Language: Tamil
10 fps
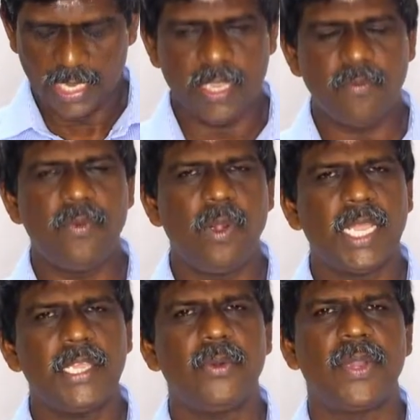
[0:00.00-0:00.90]

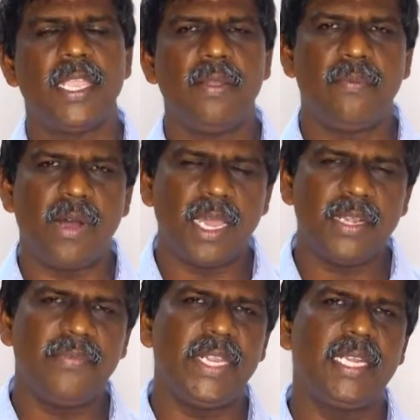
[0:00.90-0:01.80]
இவ்வுலகினுடைய
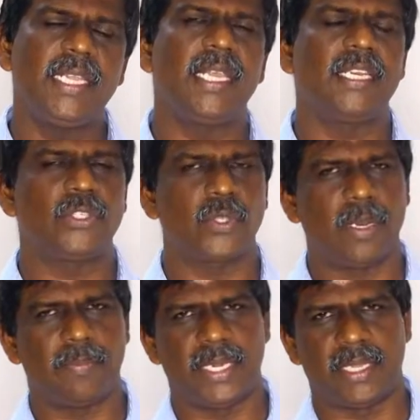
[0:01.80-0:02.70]
வான்வீடு என்று
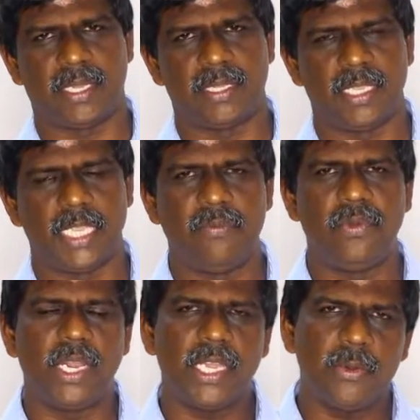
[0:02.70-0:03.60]
சொல்லப்படுகிறது
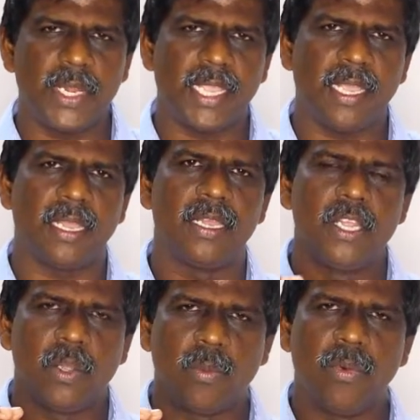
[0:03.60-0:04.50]
இவ்வுலகினுடைய
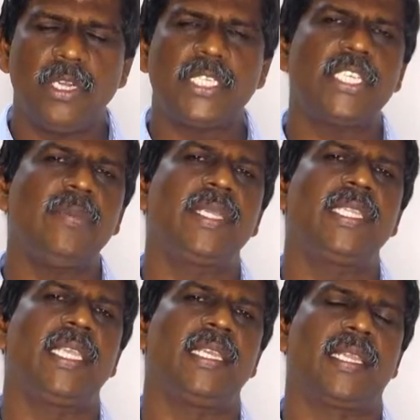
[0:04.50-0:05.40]
மோட்சம்
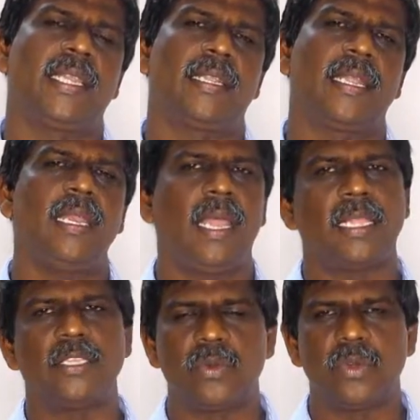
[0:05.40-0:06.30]
இது என்று கேட்டால்
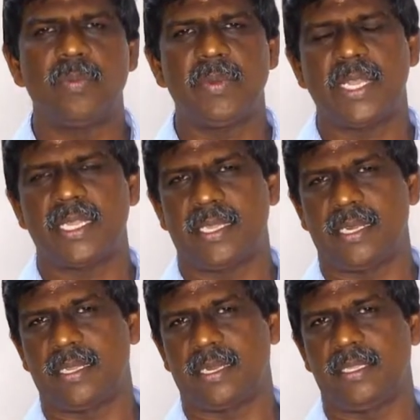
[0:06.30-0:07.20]
அது குடும்பமாக
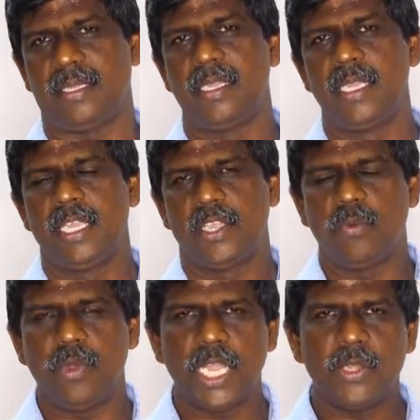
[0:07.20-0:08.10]
இருக்கிறது
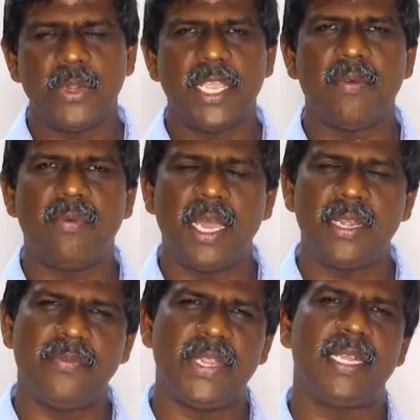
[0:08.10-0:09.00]
இவ்வுலகினுடைய
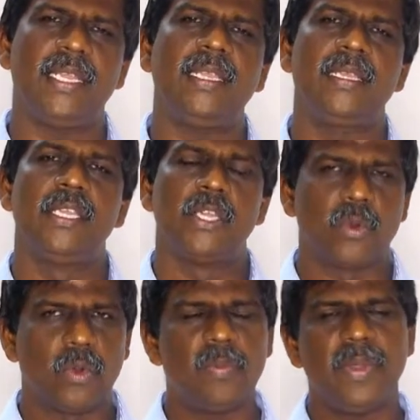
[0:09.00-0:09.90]
வான்வீடு
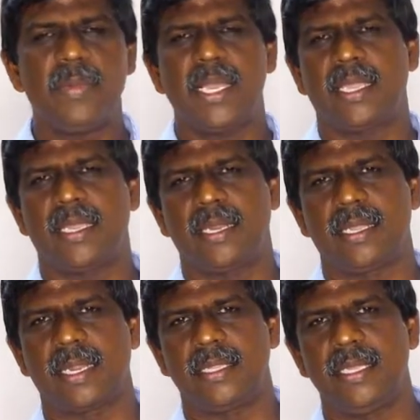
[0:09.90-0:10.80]
குடும்பமாக
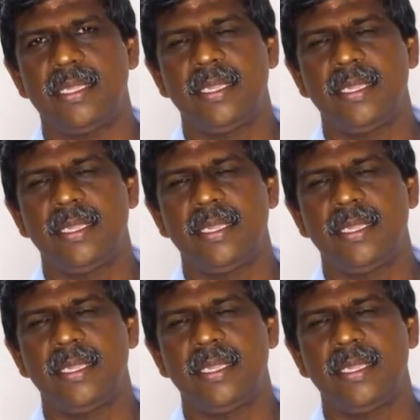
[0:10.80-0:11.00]
இருக்கிறது